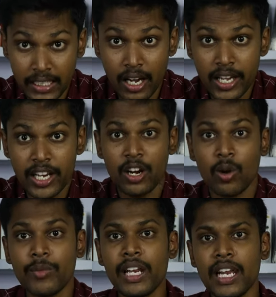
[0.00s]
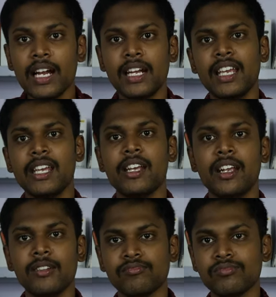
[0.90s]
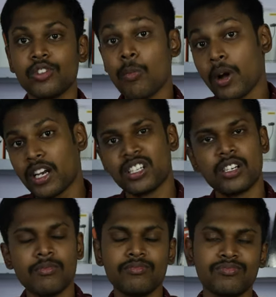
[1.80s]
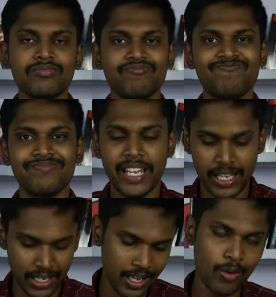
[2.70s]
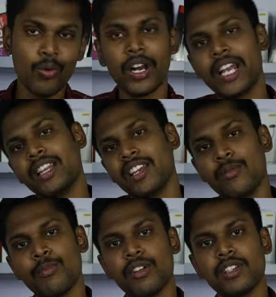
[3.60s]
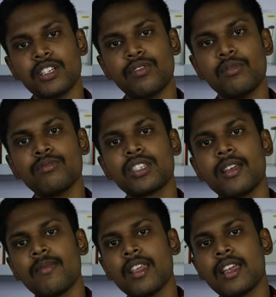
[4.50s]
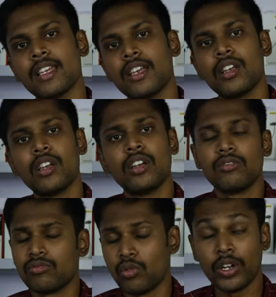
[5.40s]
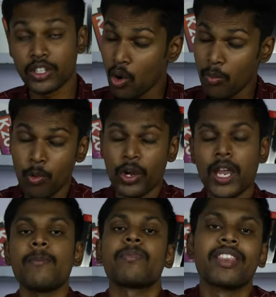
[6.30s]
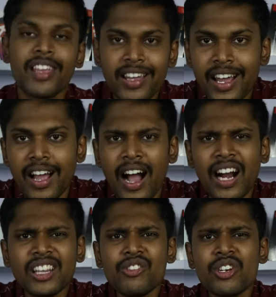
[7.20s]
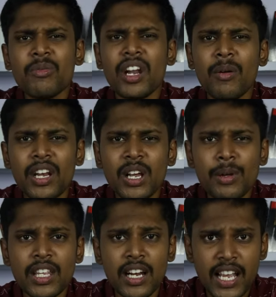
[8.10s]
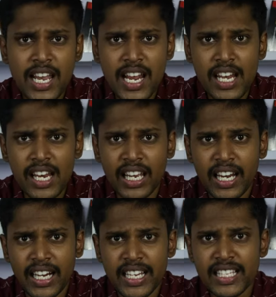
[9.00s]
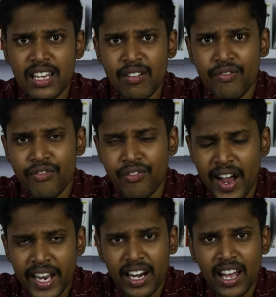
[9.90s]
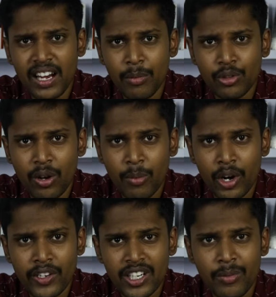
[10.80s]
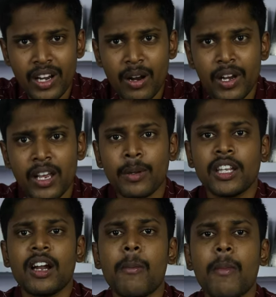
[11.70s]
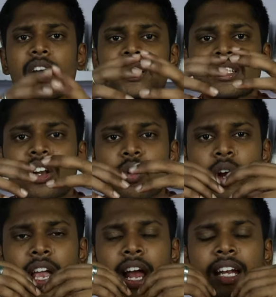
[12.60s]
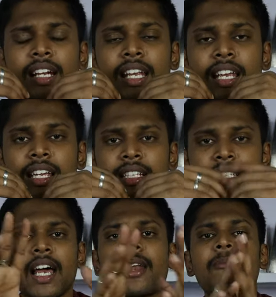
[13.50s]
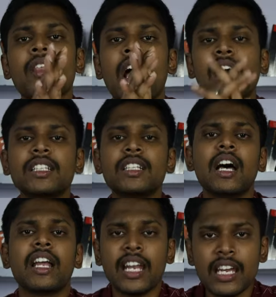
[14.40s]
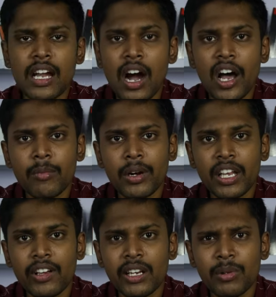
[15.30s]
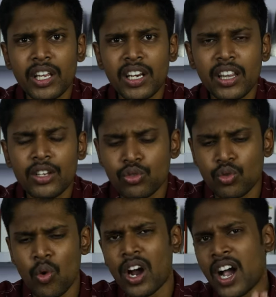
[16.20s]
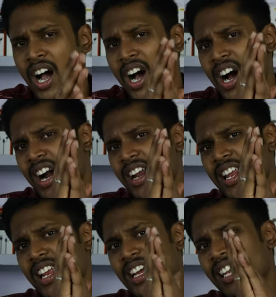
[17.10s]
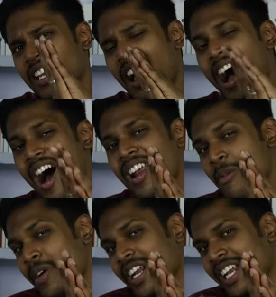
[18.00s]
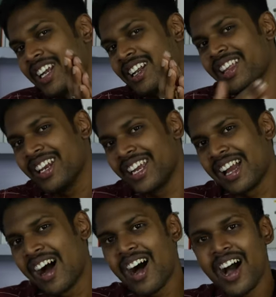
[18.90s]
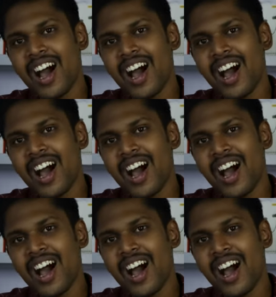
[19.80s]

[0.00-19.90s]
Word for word: ஹிட்டாக இருக்கணும் இல்லாட்டி ரொம்ப கஷ்டம் ஏன்னா உங்களுக்கே தெரியும் ப்ரீவியஸ் ஃபிலிம்ஸ் ஸோ இட்ஸ் ஹோப் ஓகே அடுத்த விஷயம் என்ன அப்படின்னு நீங்கள் பார்த்தீங்கன்னா இன்றைக்கி கடைசியாக ஃபைனலாக நம்ம சொல்ல போகிற விஷயம் என்ன அப்படின்னு நீங்கள் பார்த்தீங்கன்னா மாஸ்டர்னுடைய டீசர் அதுதான் இன்றைக்கி ஆறு மணிக்கு வெயிட் பண்ணியிருக்குது ஸோ காலையில் நாலு மணிலேருந்து இன்றைக்கி